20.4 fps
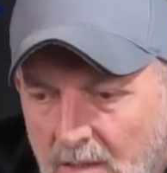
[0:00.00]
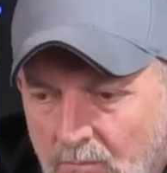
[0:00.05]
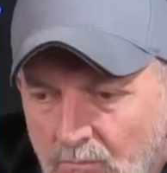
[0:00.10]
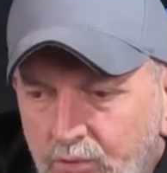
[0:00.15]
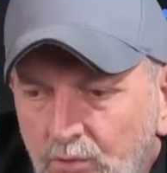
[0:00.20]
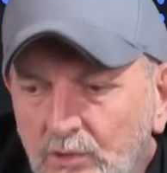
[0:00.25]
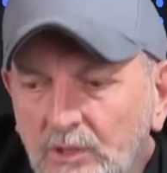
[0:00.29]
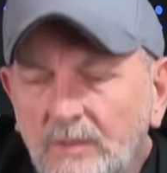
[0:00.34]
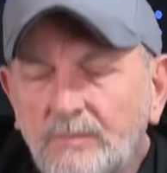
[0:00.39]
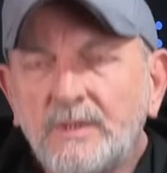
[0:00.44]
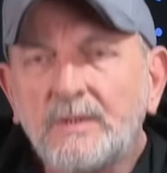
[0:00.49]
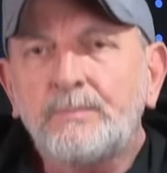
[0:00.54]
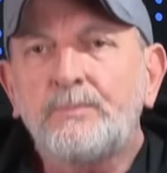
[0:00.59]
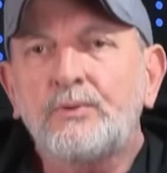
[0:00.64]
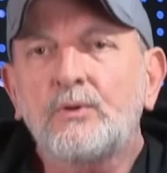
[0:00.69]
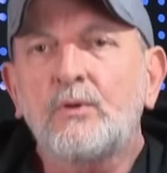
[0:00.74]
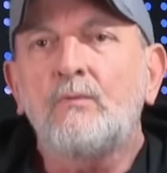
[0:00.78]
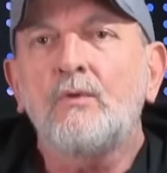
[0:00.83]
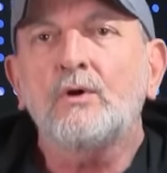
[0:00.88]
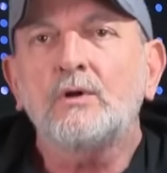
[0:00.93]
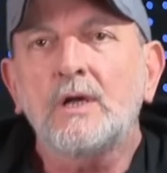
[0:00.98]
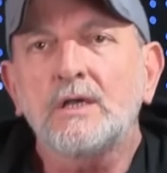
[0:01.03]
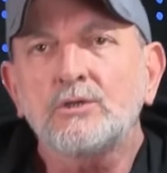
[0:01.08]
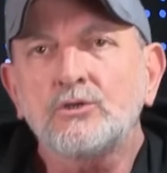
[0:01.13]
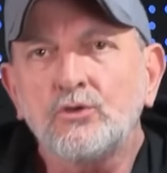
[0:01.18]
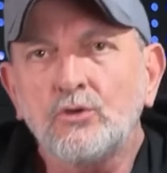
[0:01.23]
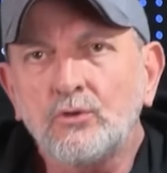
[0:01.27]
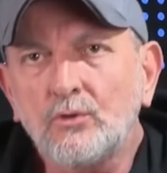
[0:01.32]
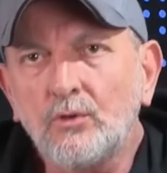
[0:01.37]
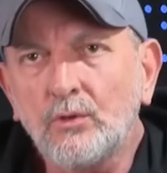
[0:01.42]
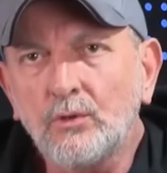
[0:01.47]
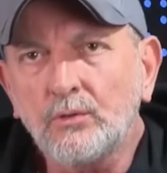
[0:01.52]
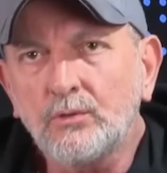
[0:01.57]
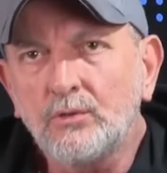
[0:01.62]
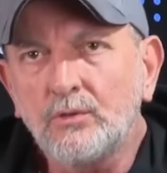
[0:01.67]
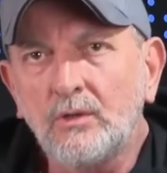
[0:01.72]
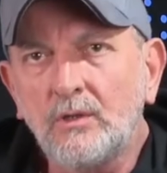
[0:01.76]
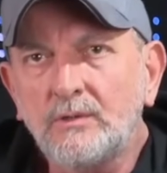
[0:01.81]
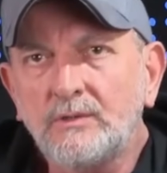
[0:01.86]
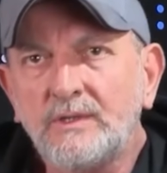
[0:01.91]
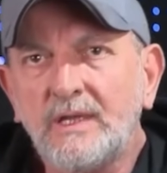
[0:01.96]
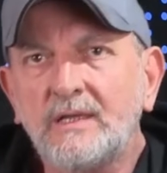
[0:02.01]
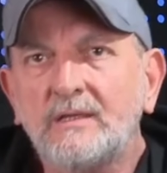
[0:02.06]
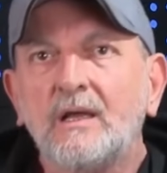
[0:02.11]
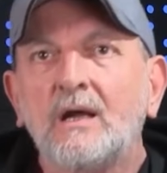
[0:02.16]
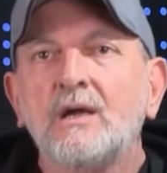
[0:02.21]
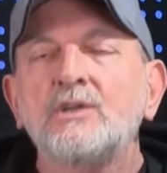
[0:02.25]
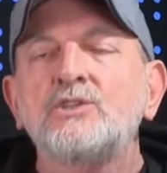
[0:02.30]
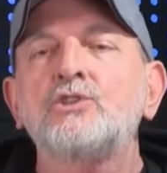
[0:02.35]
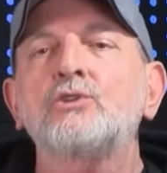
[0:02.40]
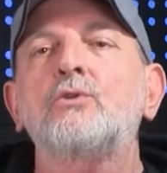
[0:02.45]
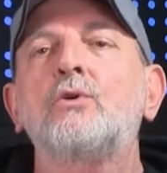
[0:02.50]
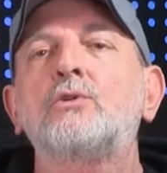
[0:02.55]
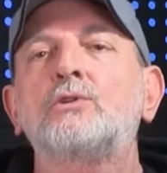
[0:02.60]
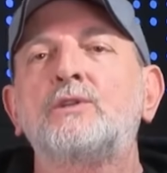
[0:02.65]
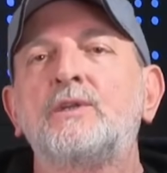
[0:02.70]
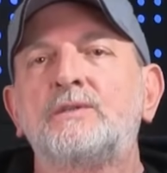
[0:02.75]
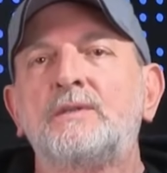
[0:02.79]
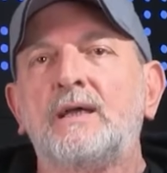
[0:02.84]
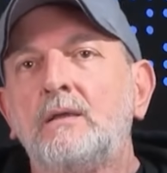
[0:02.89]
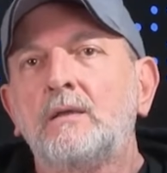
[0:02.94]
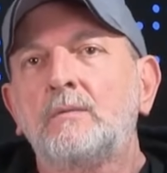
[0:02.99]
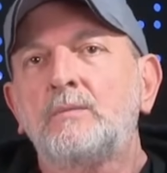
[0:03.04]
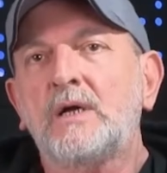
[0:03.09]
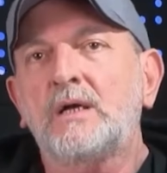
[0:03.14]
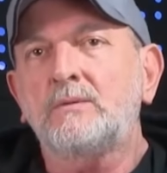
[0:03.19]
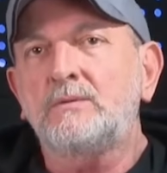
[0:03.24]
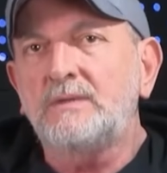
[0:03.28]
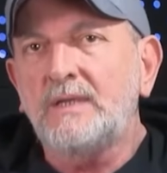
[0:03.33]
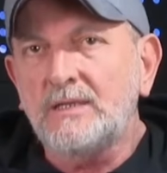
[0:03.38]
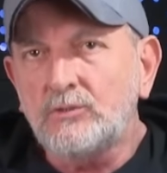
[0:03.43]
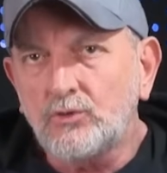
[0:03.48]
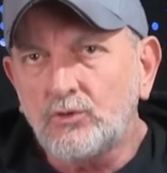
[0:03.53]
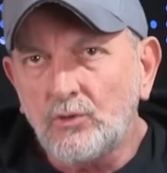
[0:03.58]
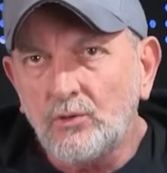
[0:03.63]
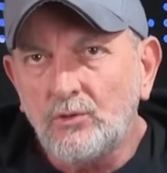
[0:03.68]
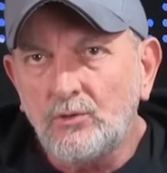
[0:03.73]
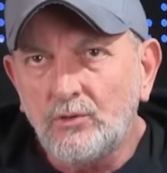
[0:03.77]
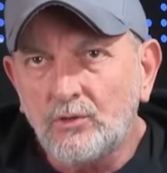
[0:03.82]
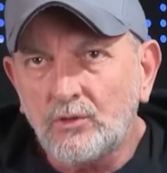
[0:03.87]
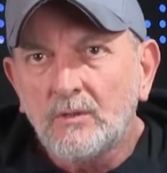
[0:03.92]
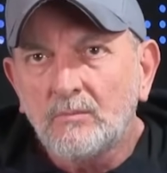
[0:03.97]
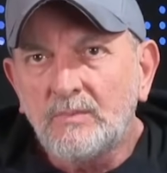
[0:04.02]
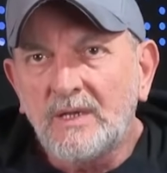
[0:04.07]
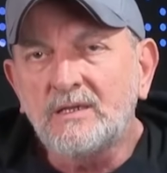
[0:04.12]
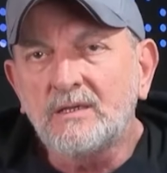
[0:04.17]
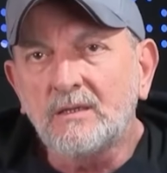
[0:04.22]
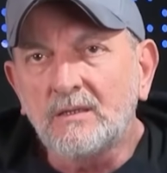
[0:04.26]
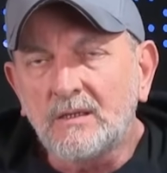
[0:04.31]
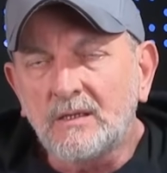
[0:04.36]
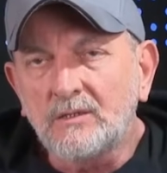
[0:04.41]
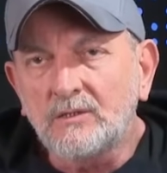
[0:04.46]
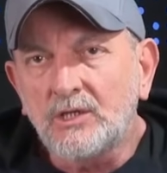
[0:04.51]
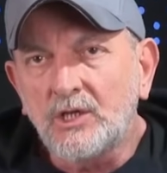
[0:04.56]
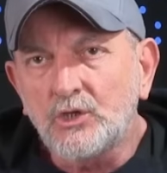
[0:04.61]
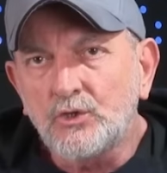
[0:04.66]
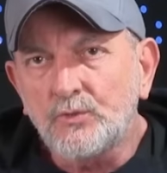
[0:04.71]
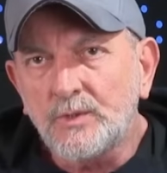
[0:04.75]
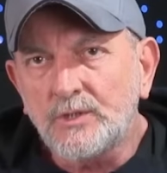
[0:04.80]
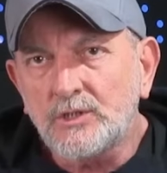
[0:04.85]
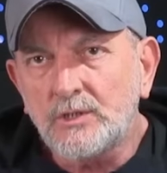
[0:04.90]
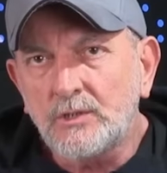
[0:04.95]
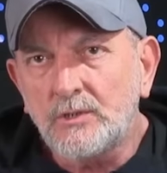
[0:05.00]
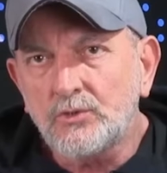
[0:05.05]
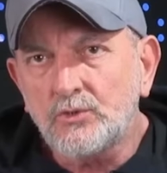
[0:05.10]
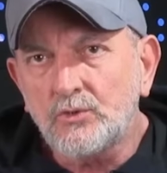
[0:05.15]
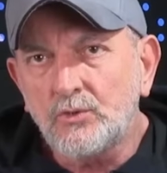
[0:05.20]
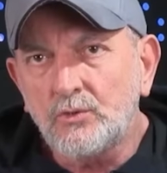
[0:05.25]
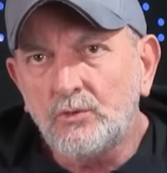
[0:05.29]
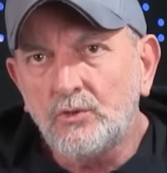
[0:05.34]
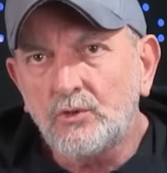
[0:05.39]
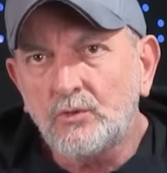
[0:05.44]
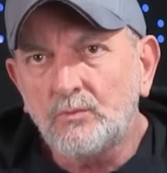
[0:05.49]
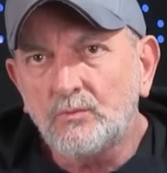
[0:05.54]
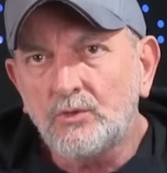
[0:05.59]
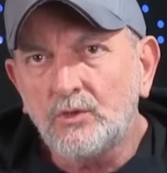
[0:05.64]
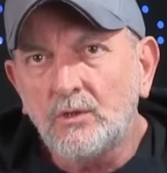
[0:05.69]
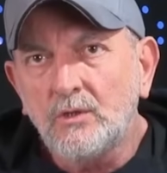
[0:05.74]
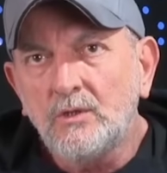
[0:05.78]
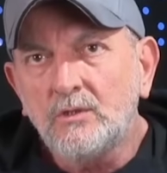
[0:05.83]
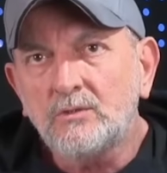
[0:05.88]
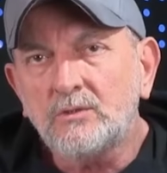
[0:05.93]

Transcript: Burada bir provokasyon olduğu net açık ortada. Bak net söylüyorum. Ben yılların tecrübesiyle söylüyorum bunu.